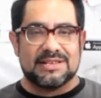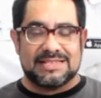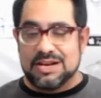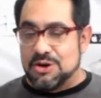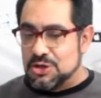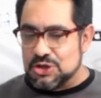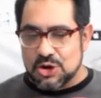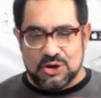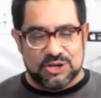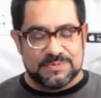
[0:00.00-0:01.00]
que pueden hacer con
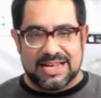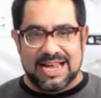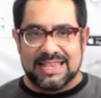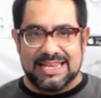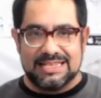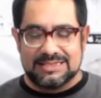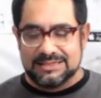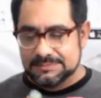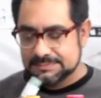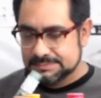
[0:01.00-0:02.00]
todos los
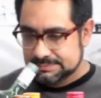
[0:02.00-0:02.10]
Bacardís.